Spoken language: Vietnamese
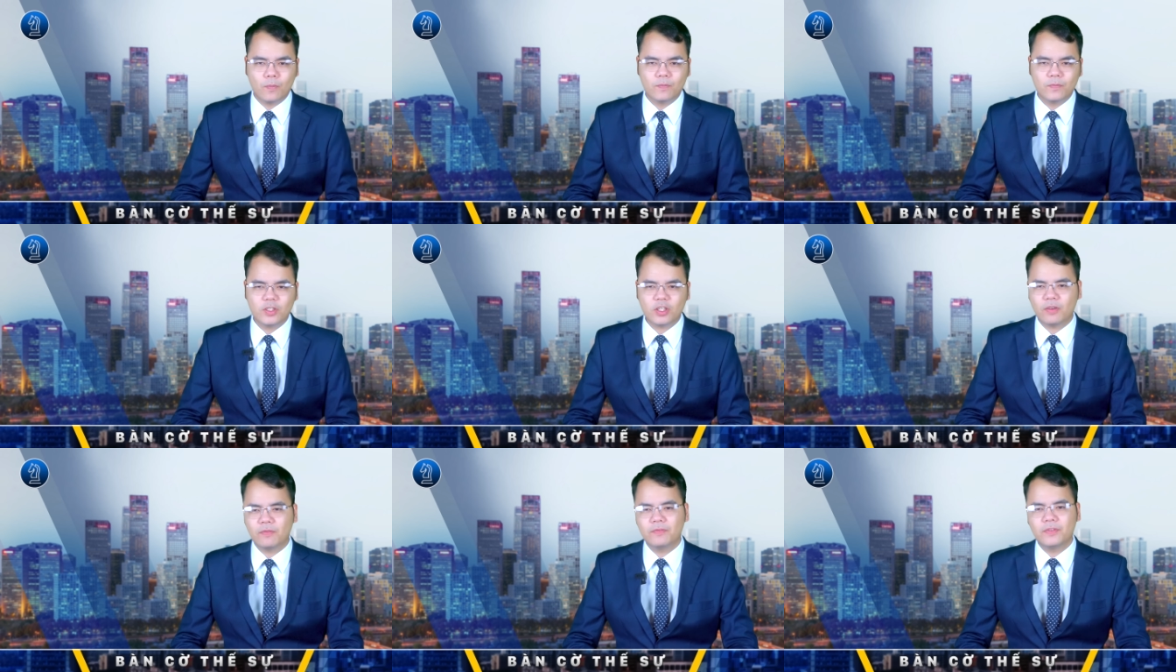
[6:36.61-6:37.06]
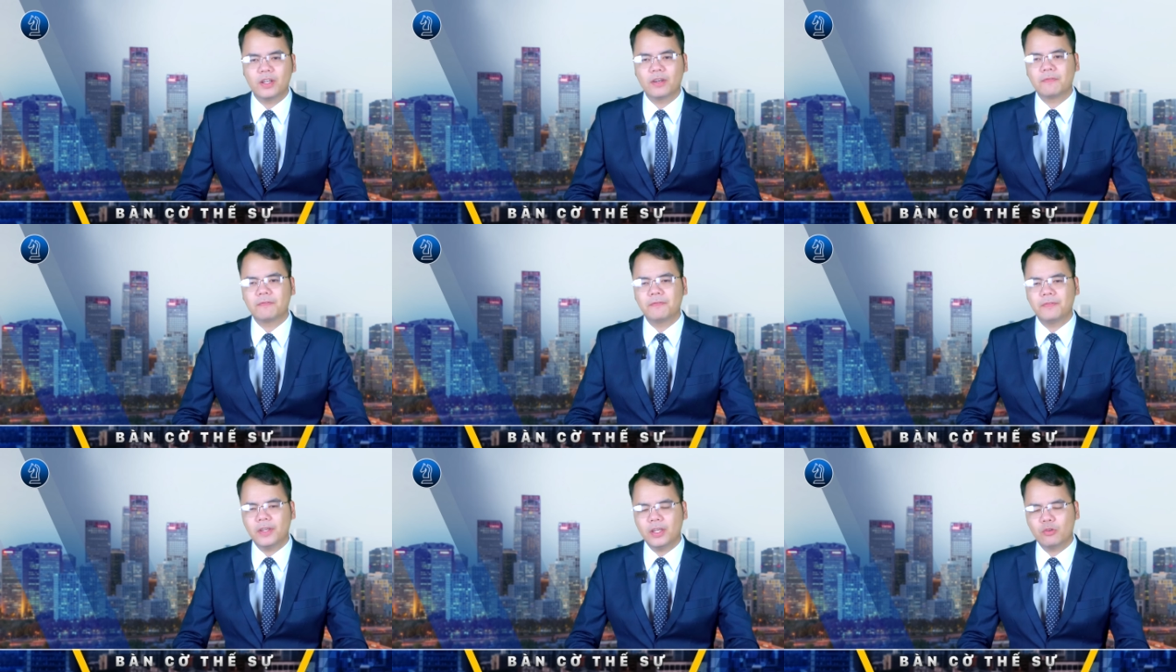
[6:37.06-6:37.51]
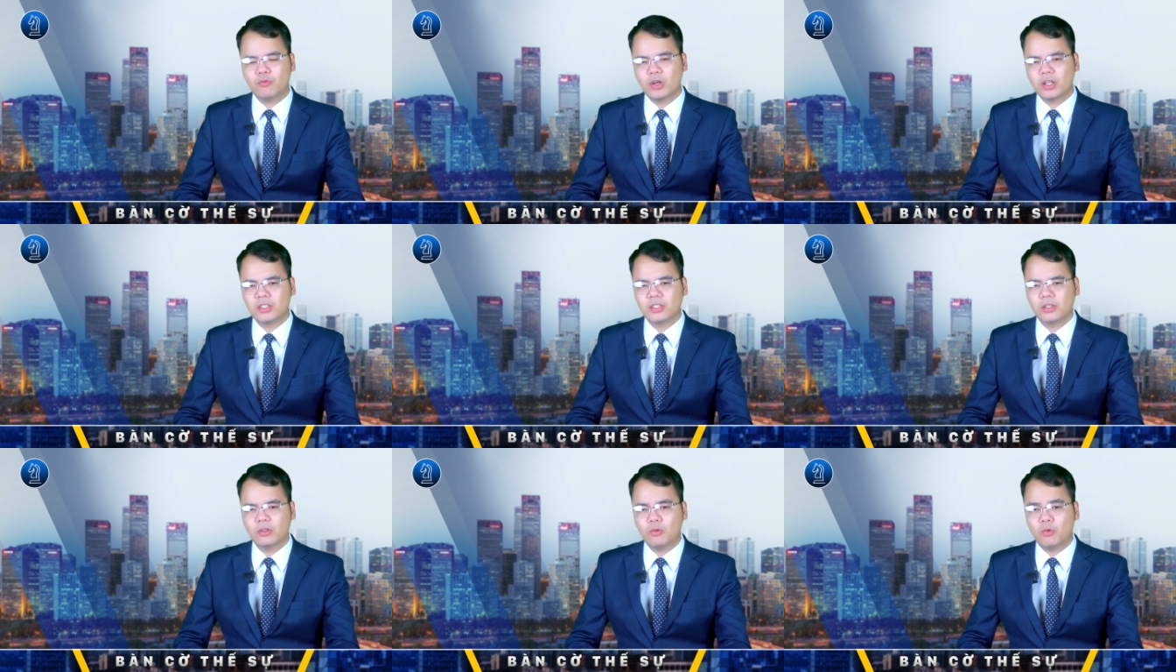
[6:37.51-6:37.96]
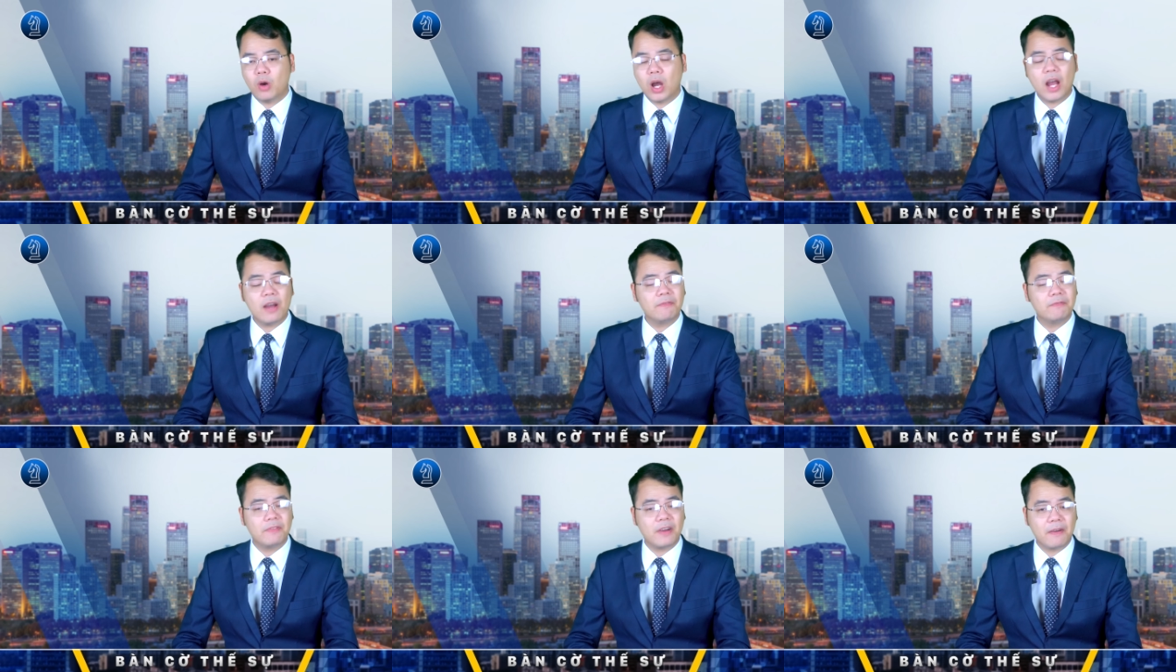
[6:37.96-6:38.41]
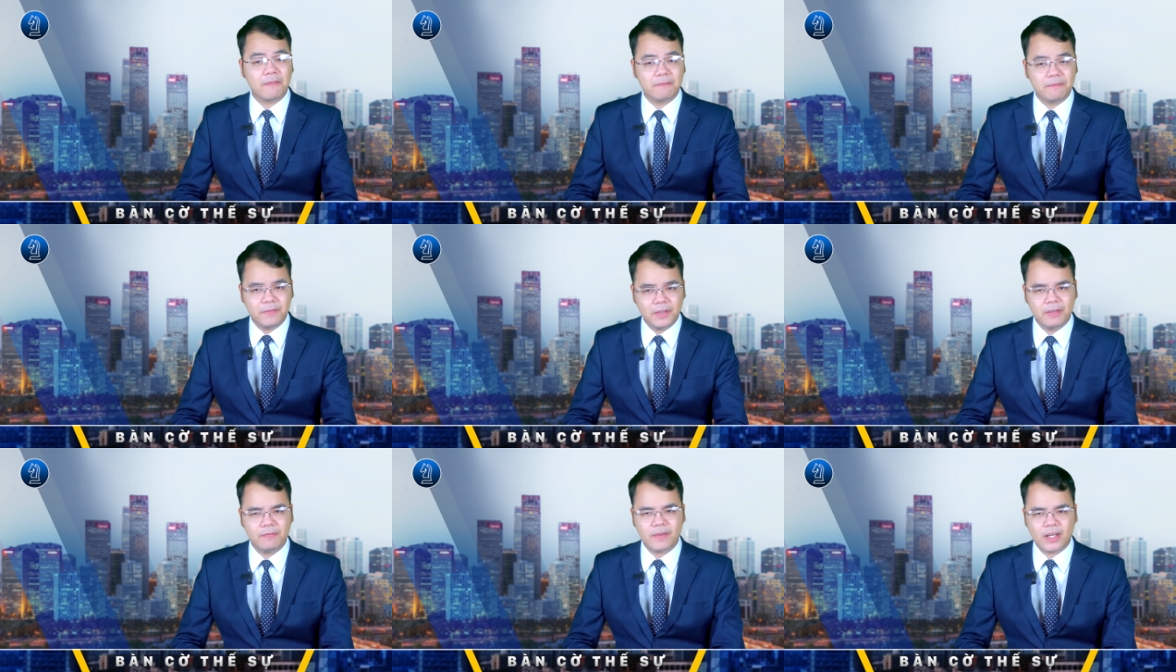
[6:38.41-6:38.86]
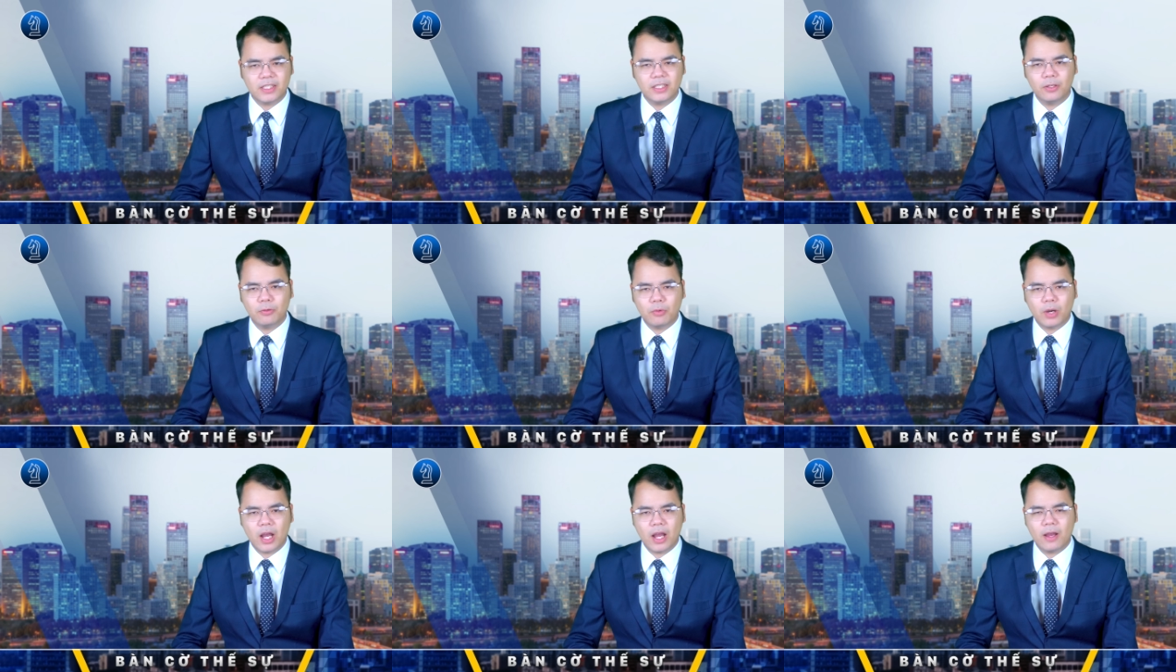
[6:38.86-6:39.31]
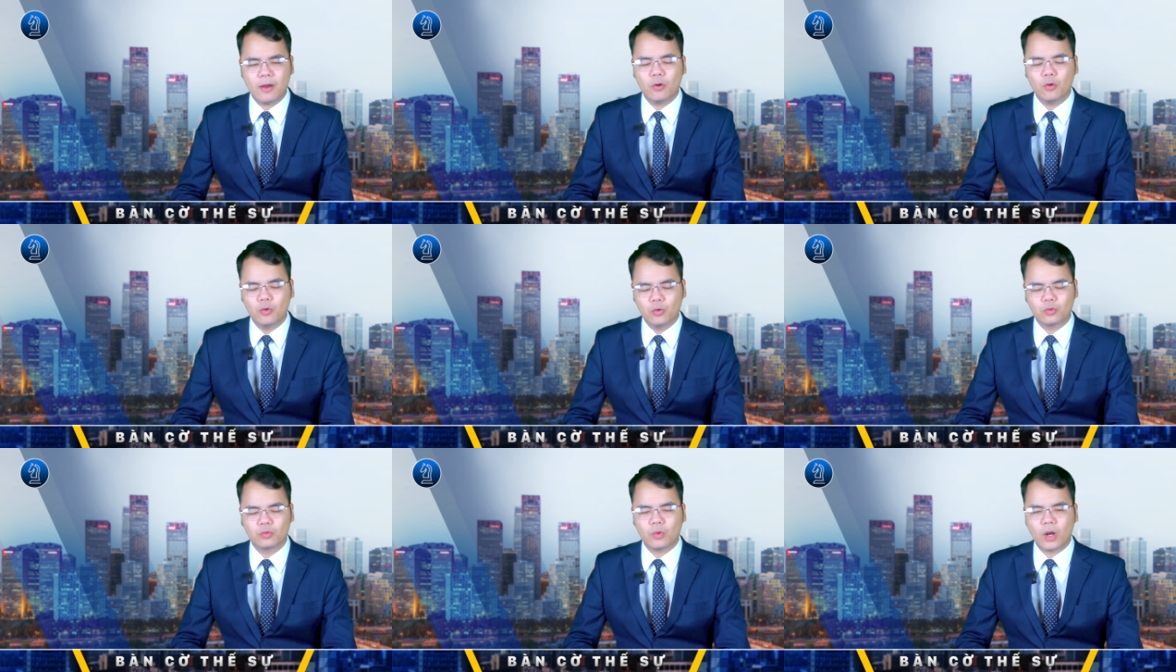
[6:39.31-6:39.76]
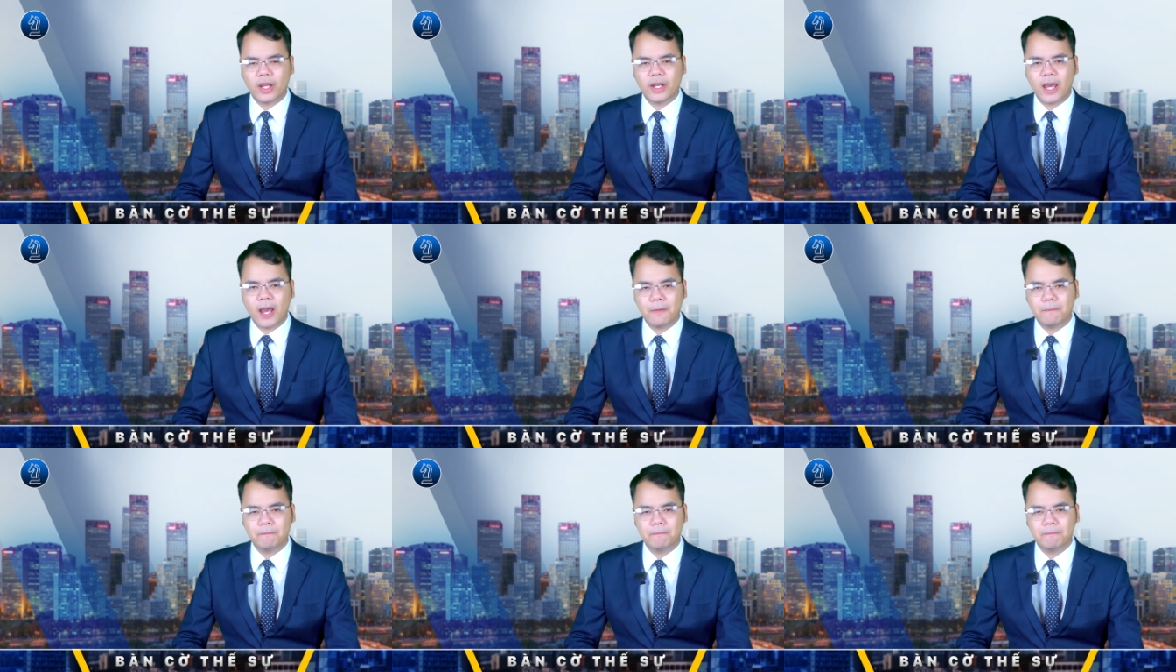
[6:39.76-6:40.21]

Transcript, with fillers: trong việc phi quân sự hóa và phi phát xít hóa Ukraine.